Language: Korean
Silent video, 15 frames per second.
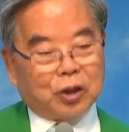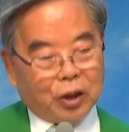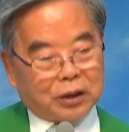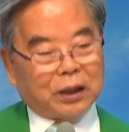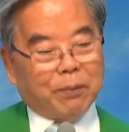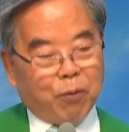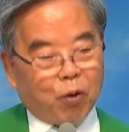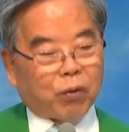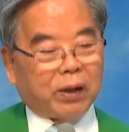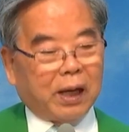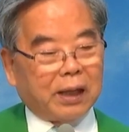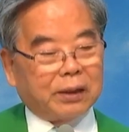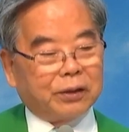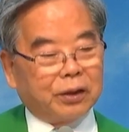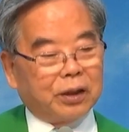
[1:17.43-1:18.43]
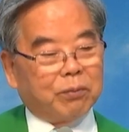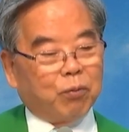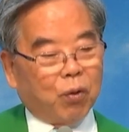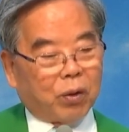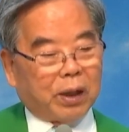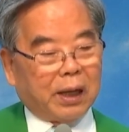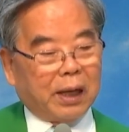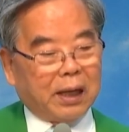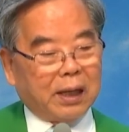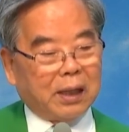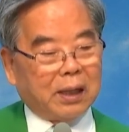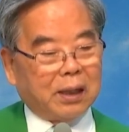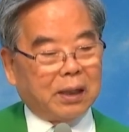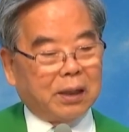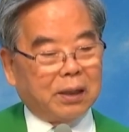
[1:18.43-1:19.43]
절대 못 가. 너는 못 가.
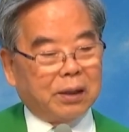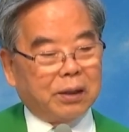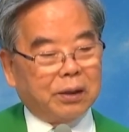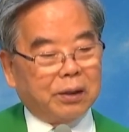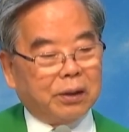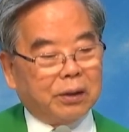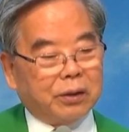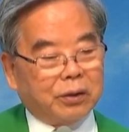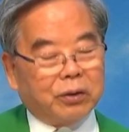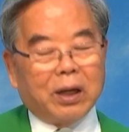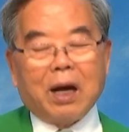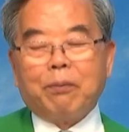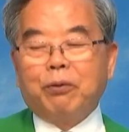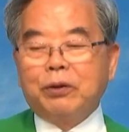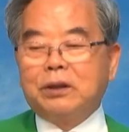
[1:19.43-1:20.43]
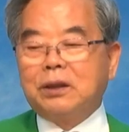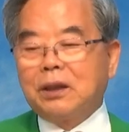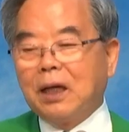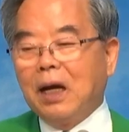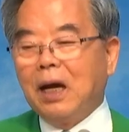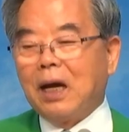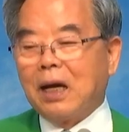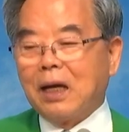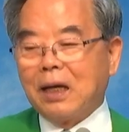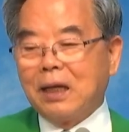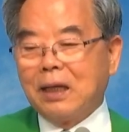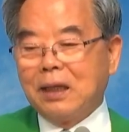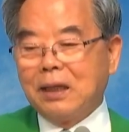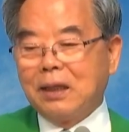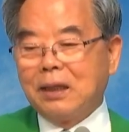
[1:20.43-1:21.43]
너
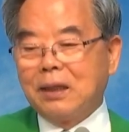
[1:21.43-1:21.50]
아버지가